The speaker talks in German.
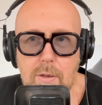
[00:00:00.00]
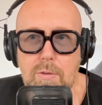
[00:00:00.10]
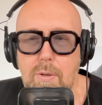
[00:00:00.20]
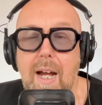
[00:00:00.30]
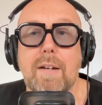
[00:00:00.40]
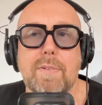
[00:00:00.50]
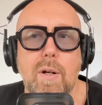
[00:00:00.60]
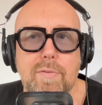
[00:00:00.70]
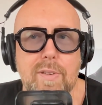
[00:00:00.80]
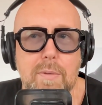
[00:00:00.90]
Honorar,
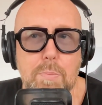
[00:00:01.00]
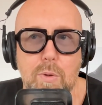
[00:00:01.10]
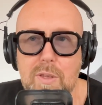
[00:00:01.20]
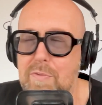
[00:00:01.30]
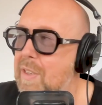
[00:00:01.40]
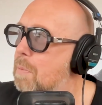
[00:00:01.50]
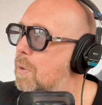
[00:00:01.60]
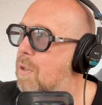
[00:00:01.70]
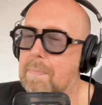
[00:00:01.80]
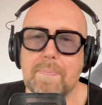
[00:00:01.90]
wie hoffentlich möglichst viele
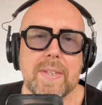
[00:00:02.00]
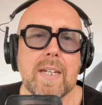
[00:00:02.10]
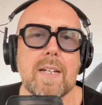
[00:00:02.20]
bekommen.